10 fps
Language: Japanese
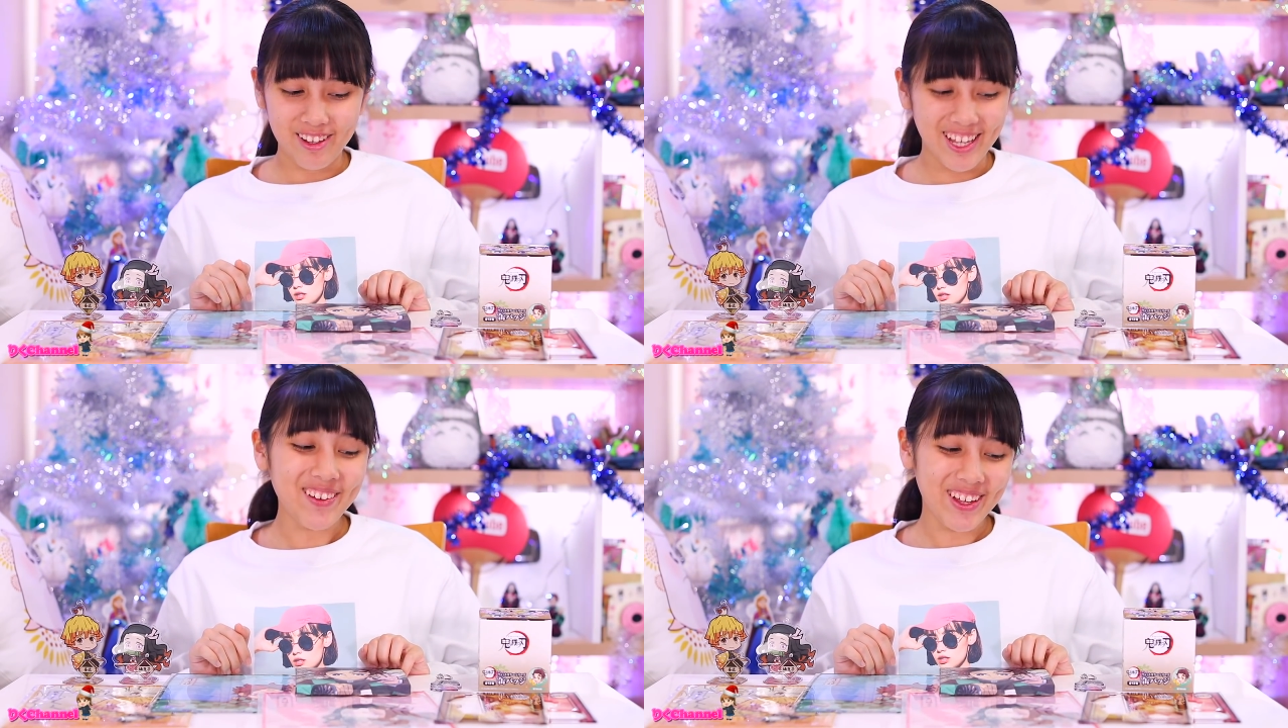
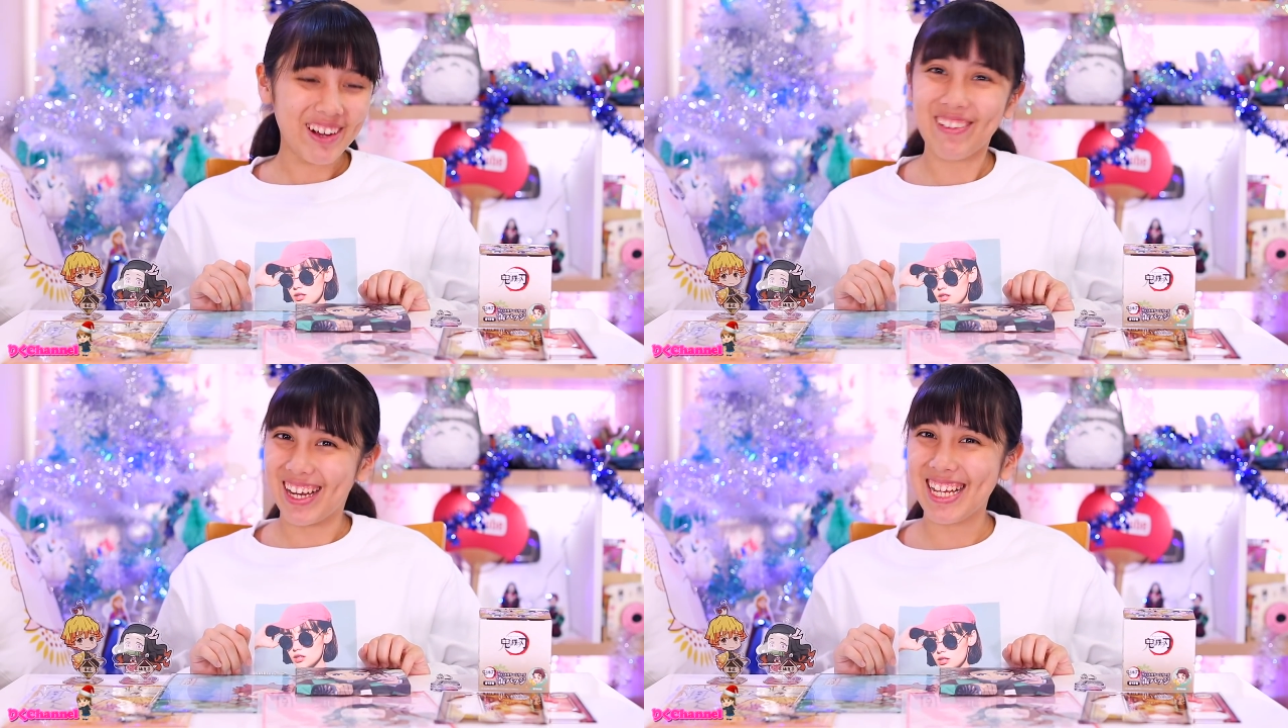なので
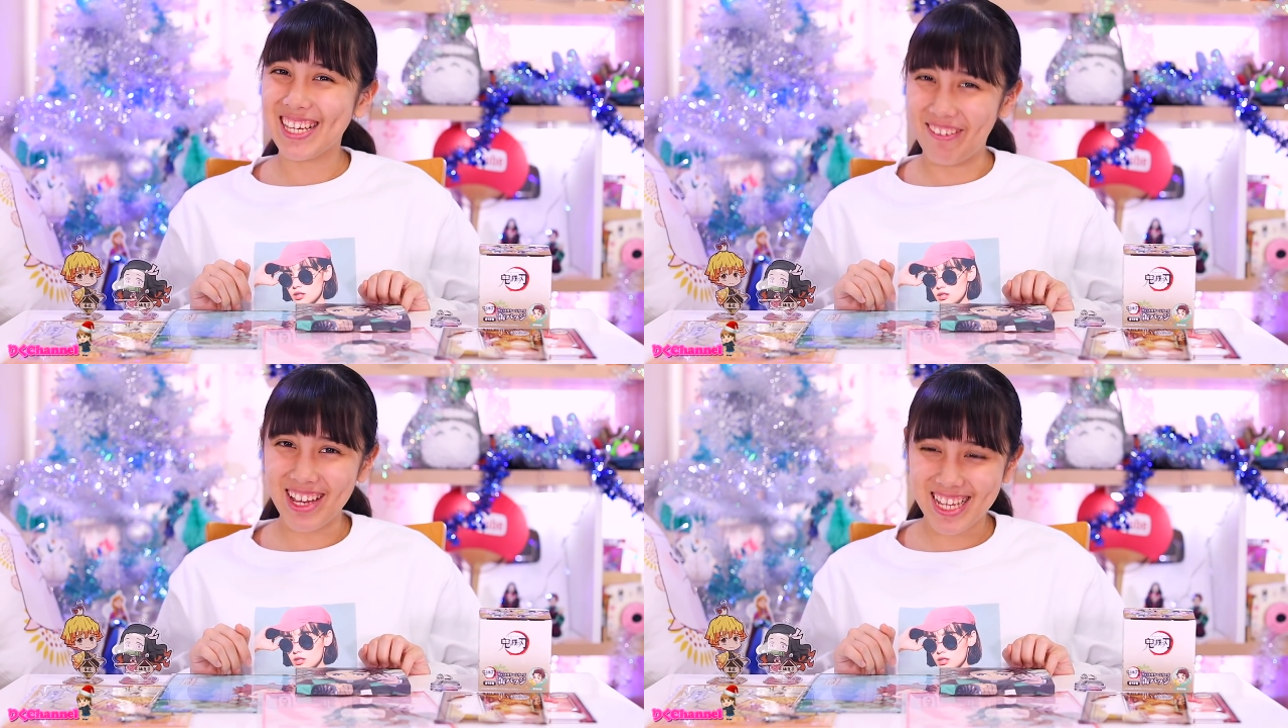これに
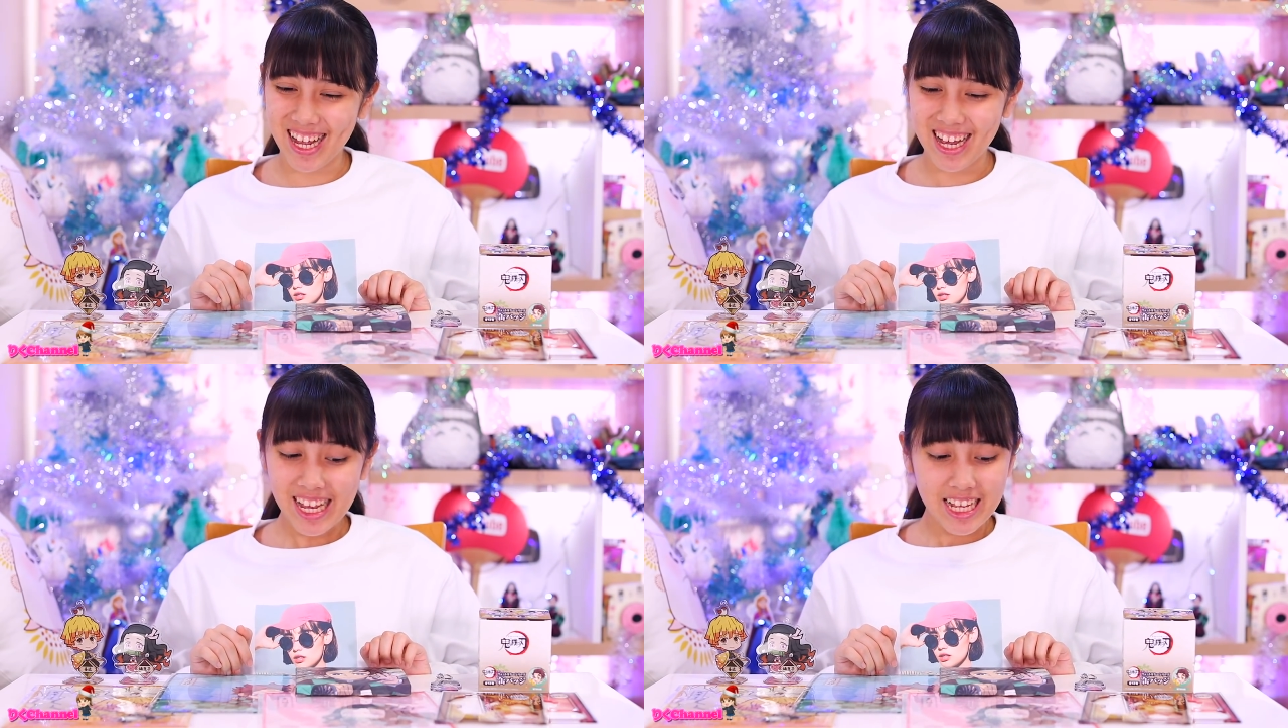しまし
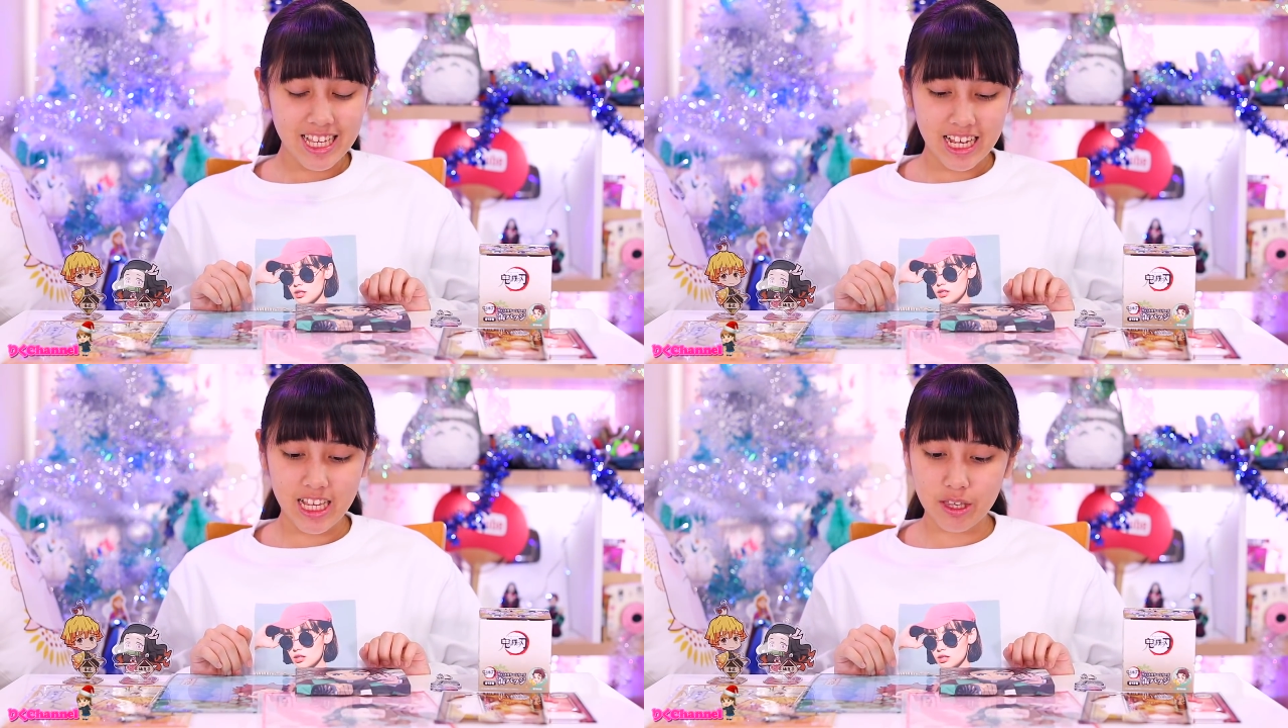た。
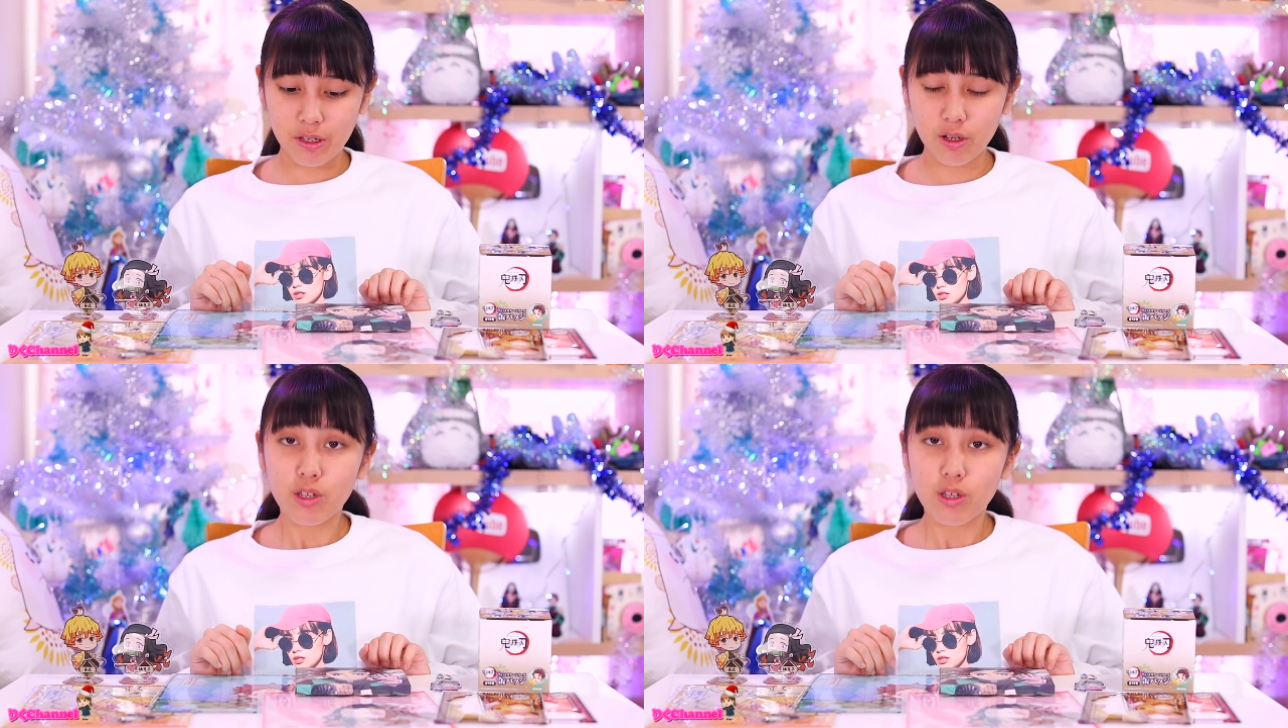じゃあ早速